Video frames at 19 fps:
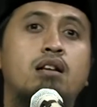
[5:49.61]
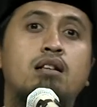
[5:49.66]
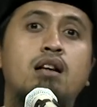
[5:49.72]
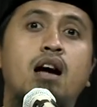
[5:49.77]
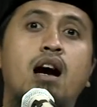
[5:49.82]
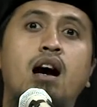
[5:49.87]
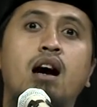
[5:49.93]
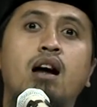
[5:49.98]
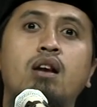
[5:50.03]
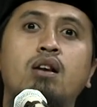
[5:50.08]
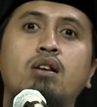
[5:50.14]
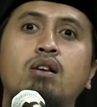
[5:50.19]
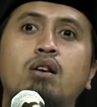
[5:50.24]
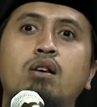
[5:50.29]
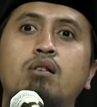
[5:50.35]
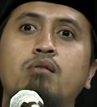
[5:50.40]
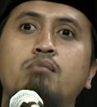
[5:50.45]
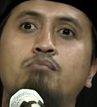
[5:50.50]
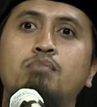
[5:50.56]

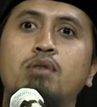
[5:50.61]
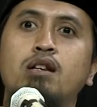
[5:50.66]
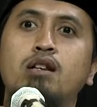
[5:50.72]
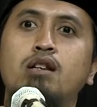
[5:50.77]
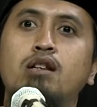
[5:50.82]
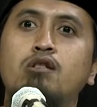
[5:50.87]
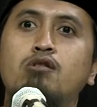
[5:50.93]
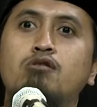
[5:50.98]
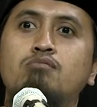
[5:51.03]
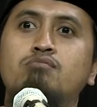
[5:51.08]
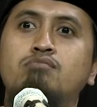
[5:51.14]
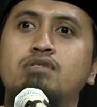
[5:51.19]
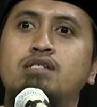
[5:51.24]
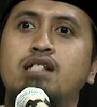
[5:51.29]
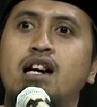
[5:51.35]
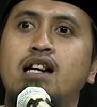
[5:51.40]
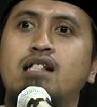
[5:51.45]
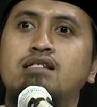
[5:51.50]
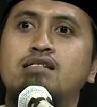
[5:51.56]
kalau belum
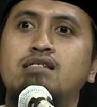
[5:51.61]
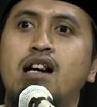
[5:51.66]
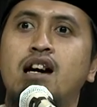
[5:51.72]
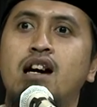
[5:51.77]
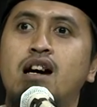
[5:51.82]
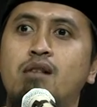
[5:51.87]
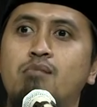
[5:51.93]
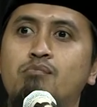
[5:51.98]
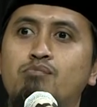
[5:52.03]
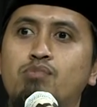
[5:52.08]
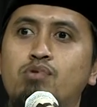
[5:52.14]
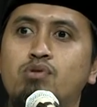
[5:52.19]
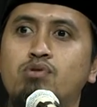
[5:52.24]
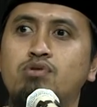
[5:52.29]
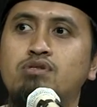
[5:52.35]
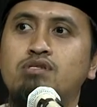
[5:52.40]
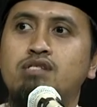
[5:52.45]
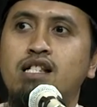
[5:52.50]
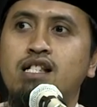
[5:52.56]
datang
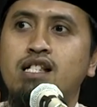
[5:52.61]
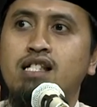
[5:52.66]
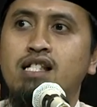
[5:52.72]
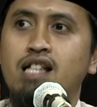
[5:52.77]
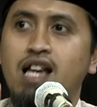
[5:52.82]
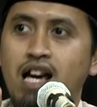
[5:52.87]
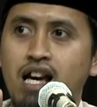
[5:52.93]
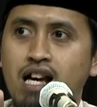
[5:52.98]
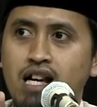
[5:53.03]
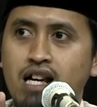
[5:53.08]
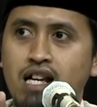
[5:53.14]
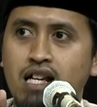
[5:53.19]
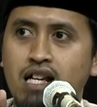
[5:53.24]
bukti yang